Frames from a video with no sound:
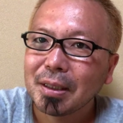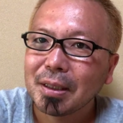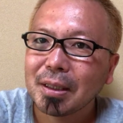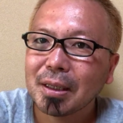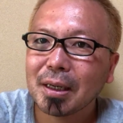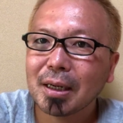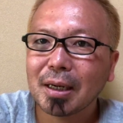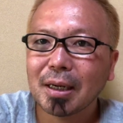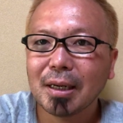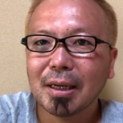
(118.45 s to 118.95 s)

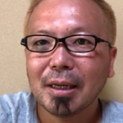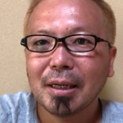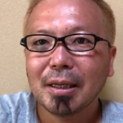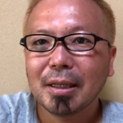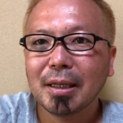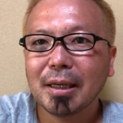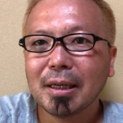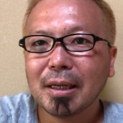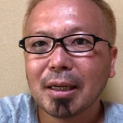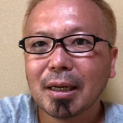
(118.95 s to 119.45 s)
だから
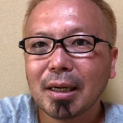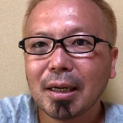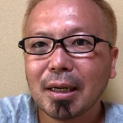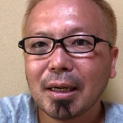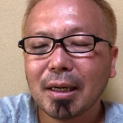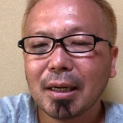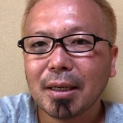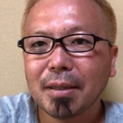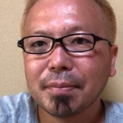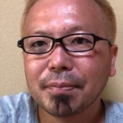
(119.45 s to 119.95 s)
なん
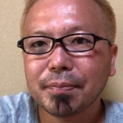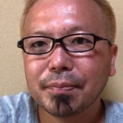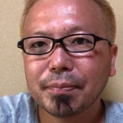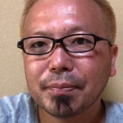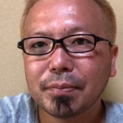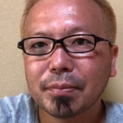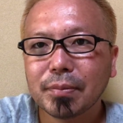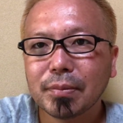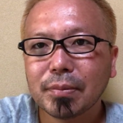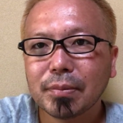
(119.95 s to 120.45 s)
か
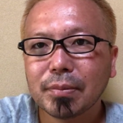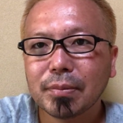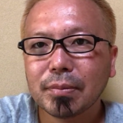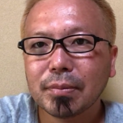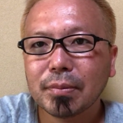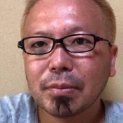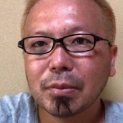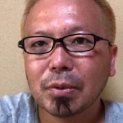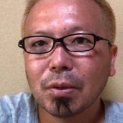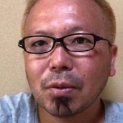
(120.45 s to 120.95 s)

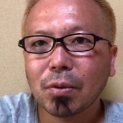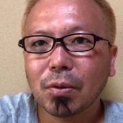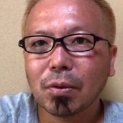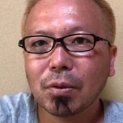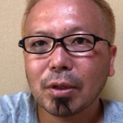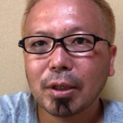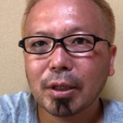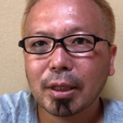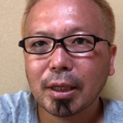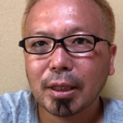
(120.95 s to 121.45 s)
怒っ
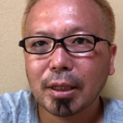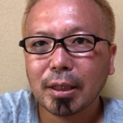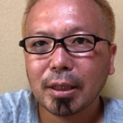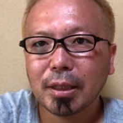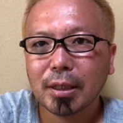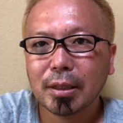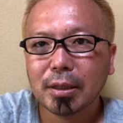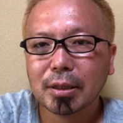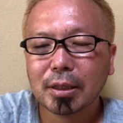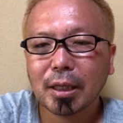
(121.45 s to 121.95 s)
てた
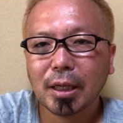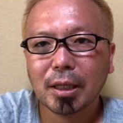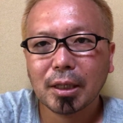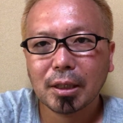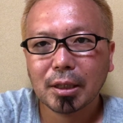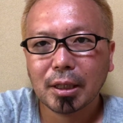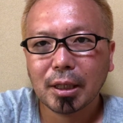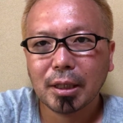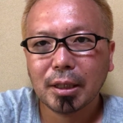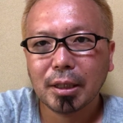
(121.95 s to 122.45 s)
り疲れて
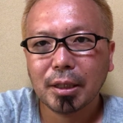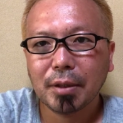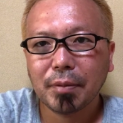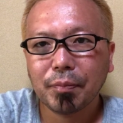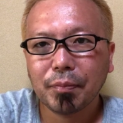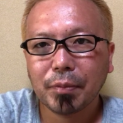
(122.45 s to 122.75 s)
たり